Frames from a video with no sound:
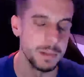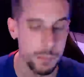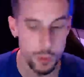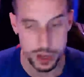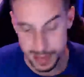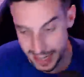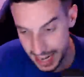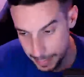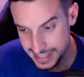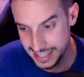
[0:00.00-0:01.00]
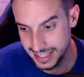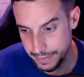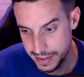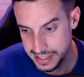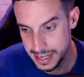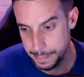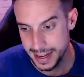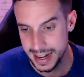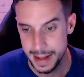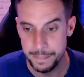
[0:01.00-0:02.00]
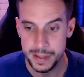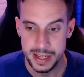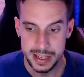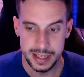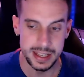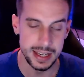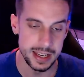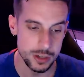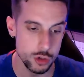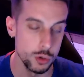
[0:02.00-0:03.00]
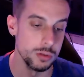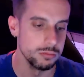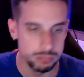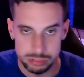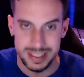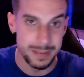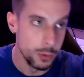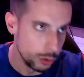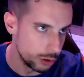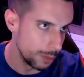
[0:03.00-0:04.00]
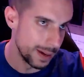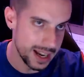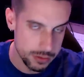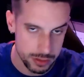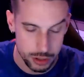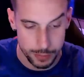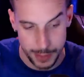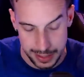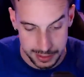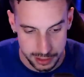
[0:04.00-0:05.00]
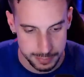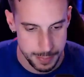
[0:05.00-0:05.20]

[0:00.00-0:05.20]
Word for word: muy bien. El Barça tiene fecha para eh, su debut o para su incorporación.